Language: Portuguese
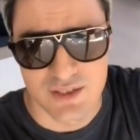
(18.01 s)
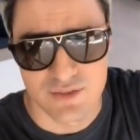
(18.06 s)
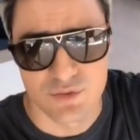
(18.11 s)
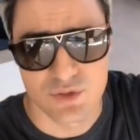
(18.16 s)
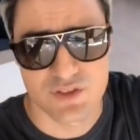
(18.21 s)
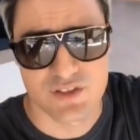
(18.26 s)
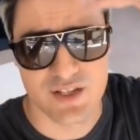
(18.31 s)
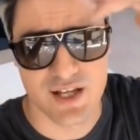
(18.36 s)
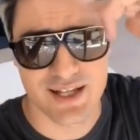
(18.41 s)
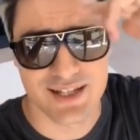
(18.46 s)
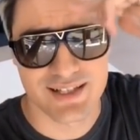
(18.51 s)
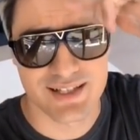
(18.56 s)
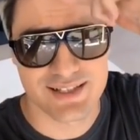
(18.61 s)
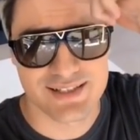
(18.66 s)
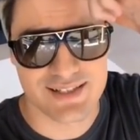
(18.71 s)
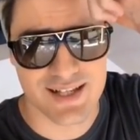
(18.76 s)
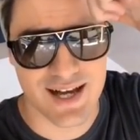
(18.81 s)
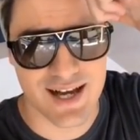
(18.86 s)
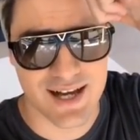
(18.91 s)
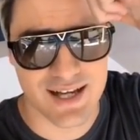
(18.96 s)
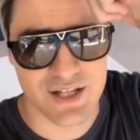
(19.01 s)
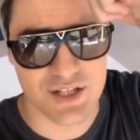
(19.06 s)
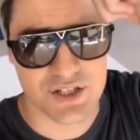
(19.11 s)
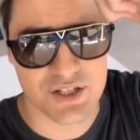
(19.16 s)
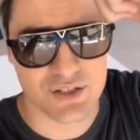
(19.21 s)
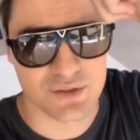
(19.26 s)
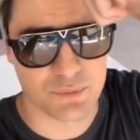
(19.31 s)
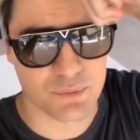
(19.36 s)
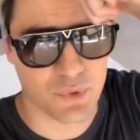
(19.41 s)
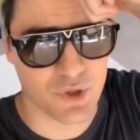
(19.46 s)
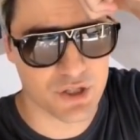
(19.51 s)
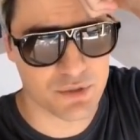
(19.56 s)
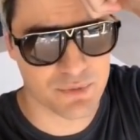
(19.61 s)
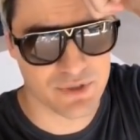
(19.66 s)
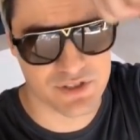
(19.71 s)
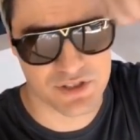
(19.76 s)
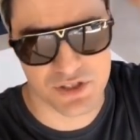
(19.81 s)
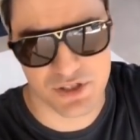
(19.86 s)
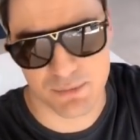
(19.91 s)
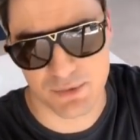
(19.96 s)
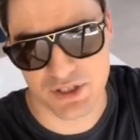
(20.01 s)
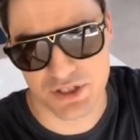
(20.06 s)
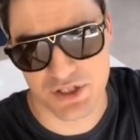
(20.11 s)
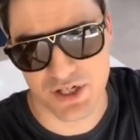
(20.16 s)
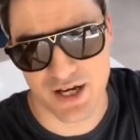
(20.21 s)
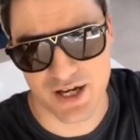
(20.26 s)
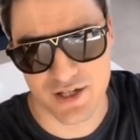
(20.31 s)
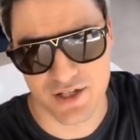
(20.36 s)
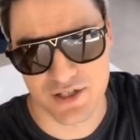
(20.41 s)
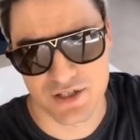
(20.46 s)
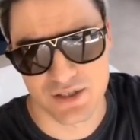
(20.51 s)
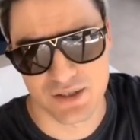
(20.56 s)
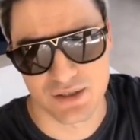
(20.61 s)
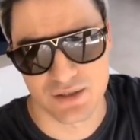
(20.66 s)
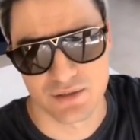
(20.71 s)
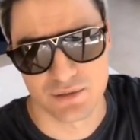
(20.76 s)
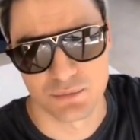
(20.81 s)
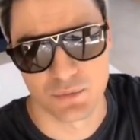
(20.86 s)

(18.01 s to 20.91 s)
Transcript: Vou sair dessa raiz que não pode mais ser chamada de raiz, né?